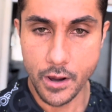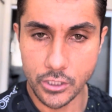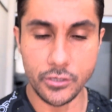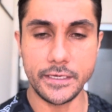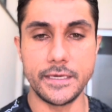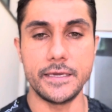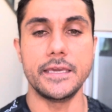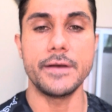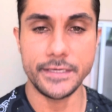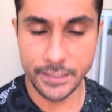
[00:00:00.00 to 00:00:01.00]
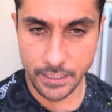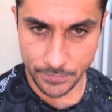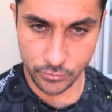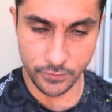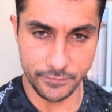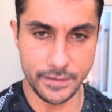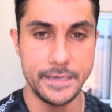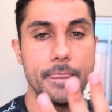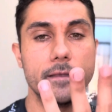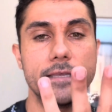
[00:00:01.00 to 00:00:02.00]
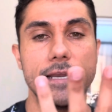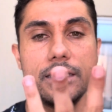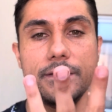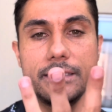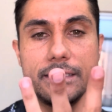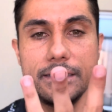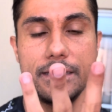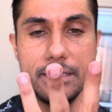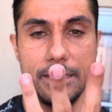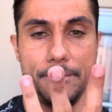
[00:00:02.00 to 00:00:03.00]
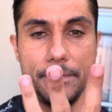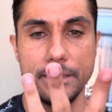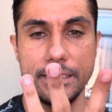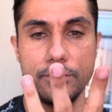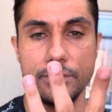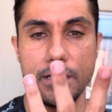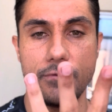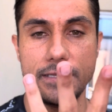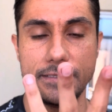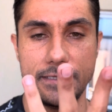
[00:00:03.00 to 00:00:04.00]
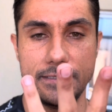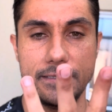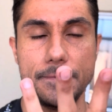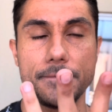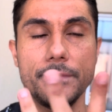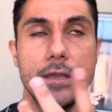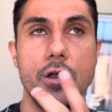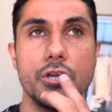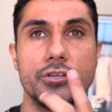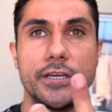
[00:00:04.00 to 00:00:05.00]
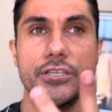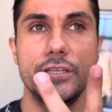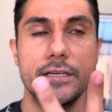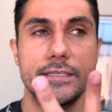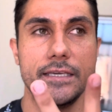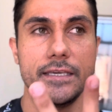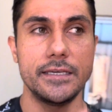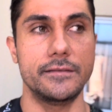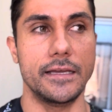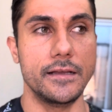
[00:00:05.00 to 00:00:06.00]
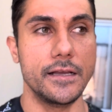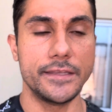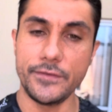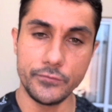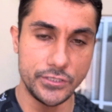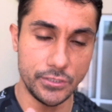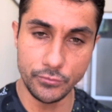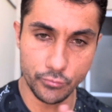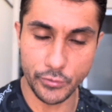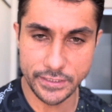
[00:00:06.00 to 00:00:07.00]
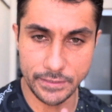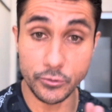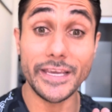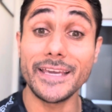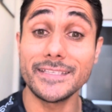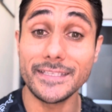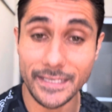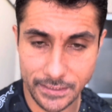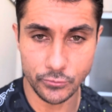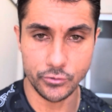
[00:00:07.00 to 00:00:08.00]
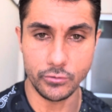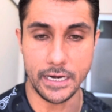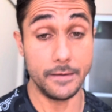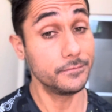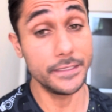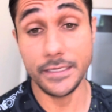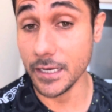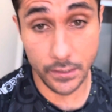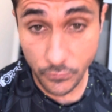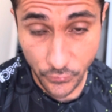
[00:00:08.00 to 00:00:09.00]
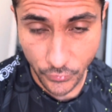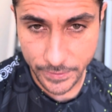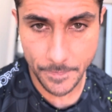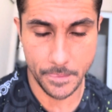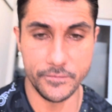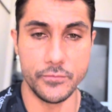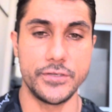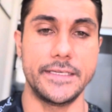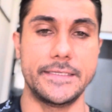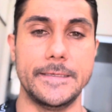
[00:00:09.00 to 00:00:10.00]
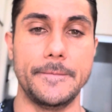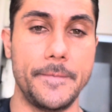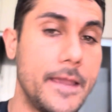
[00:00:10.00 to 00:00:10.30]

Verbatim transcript: Só que, imagina que a pessoa vai três vezes na semana. Segunda, quarta e sexta. Só que de terça e quinta teve um estímulo, por exemplo, de resistência muscular. E ela não foi, vamos dizer assim.